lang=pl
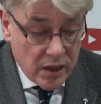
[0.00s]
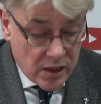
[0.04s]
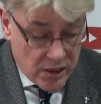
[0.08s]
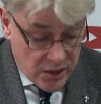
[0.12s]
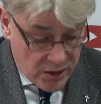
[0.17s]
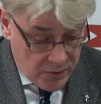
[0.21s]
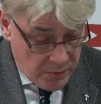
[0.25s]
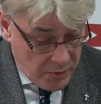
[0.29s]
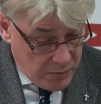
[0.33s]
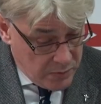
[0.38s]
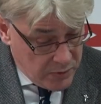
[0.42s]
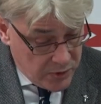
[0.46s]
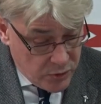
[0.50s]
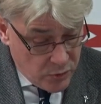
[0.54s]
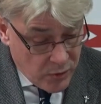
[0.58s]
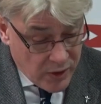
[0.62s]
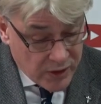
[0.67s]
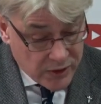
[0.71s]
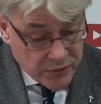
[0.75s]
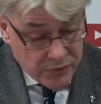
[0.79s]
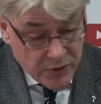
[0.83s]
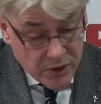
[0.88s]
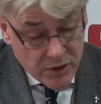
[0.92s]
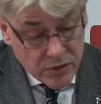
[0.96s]
żeby być
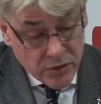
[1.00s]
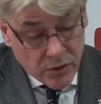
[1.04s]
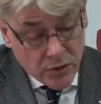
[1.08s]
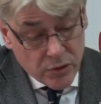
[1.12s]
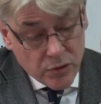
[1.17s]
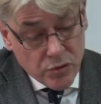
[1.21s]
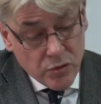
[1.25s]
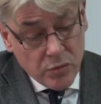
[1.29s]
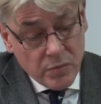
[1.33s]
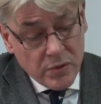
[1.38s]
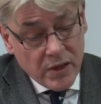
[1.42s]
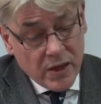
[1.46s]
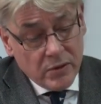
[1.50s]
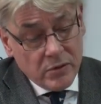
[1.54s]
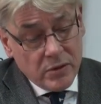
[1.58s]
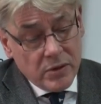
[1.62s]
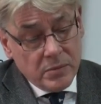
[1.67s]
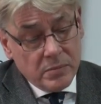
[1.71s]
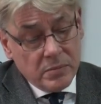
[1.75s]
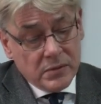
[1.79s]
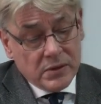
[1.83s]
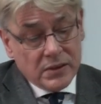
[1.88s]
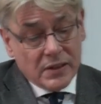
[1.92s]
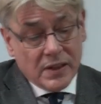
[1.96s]
łatwiej
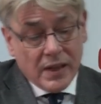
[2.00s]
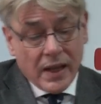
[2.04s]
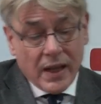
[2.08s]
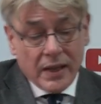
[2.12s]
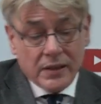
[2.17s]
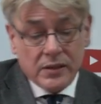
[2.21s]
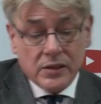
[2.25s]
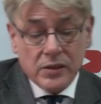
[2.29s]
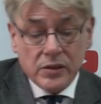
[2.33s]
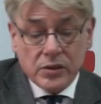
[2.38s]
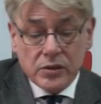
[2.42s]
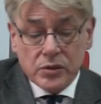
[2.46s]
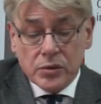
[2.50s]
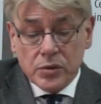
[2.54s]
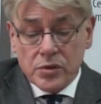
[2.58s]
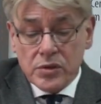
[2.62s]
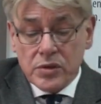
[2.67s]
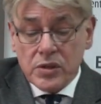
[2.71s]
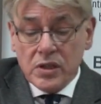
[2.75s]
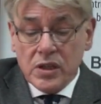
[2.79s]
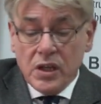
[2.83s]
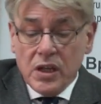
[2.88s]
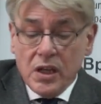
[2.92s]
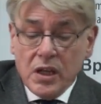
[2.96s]
zrozumiałym dla tych,
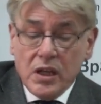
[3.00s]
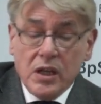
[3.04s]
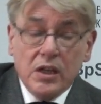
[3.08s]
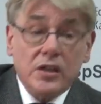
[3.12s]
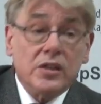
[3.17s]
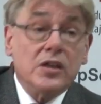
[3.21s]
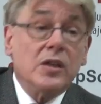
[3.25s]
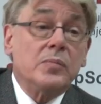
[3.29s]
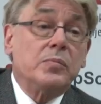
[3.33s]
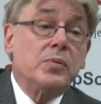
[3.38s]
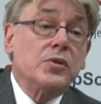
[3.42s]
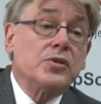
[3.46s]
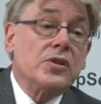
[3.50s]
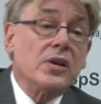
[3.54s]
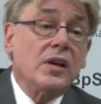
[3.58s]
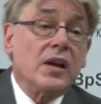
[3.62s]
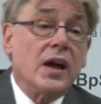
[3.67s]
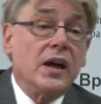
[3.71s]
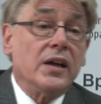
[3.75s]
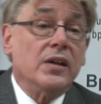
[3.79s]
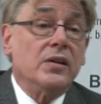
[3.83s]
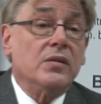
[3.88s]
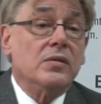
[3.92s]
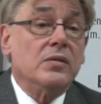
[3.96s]
którzy nie
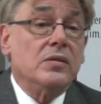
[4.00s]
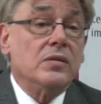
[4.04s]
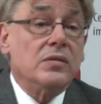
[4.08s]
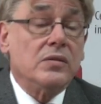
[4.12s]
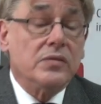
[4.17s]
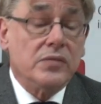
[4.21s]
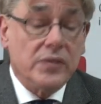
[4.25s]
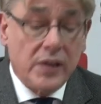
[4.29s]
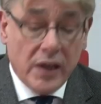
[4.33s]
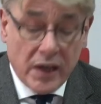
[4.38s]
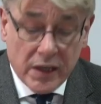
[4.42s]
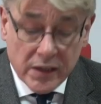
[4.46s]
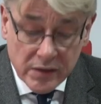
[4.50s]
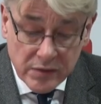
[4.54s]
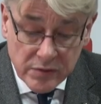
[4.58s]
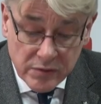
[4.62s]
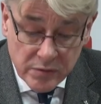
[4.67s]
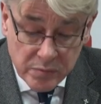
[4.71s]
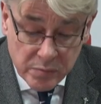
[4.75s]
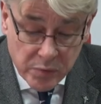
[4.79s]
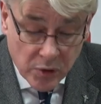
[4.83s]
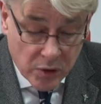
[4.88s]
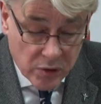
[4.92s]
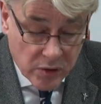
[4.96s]
podzielają wiary
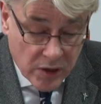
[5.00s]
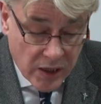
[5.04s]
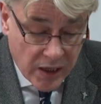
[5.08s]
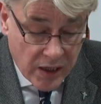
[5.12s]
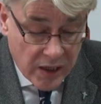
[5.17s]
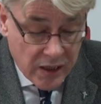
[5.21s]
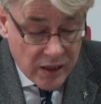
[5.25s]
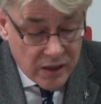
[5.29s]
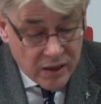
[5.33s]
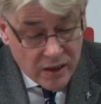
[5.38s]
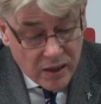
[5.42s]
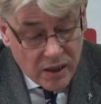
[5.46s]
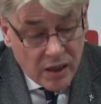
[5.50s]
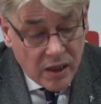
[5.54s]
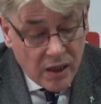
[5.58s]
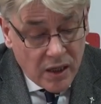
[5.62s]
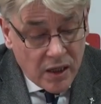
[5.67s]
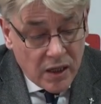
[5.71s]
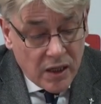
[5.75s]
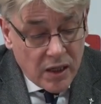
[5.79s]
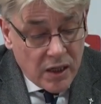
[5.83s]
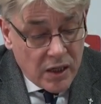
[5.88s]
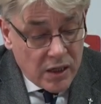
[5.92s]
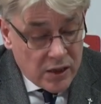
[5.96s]
w Boga,
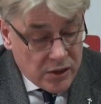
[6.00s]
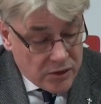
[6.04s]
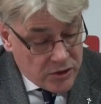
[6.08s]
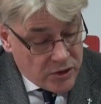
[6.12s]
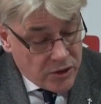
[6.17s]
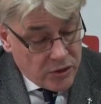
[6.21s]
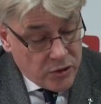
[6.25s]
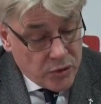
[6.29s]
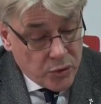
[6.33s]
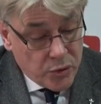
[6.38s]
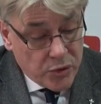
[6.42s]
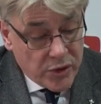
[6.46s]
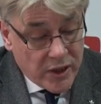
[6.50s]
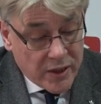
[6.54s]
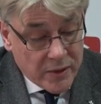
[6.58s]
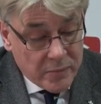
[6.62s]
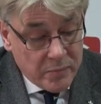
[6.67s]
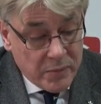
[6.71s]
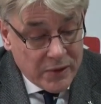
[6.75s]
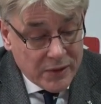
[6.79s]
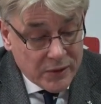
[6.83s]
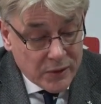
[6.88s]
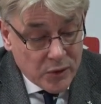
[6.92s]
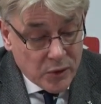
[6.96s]
cytuję,
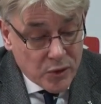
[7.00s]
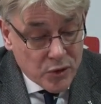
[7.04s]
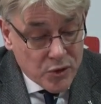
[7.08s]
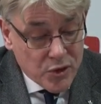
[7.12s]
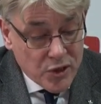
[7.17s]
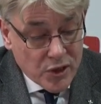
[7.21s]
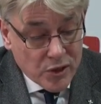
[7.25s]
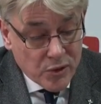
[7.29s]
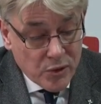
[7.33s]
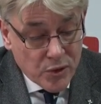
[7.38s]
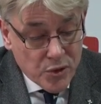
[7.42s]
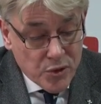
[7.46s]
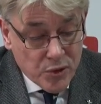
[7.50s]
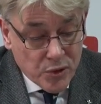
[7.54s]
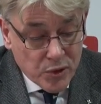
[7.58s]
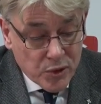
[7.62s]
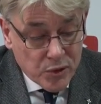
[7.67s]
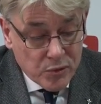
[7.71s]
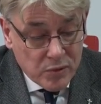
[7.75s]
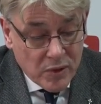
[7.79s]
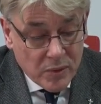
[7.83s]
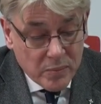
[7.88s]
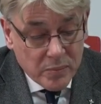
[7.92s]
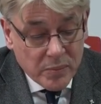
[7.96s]
będącego
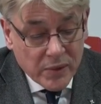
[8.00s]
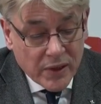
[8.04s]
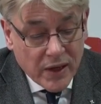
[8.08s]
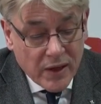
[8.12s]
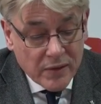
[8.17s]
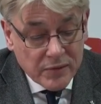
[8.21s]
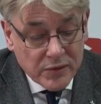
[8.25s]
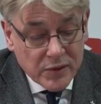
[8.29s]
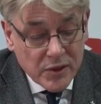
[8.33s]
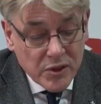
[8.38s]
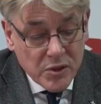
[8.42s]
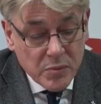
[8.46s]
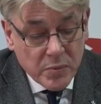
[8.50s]
źródłem prawdy,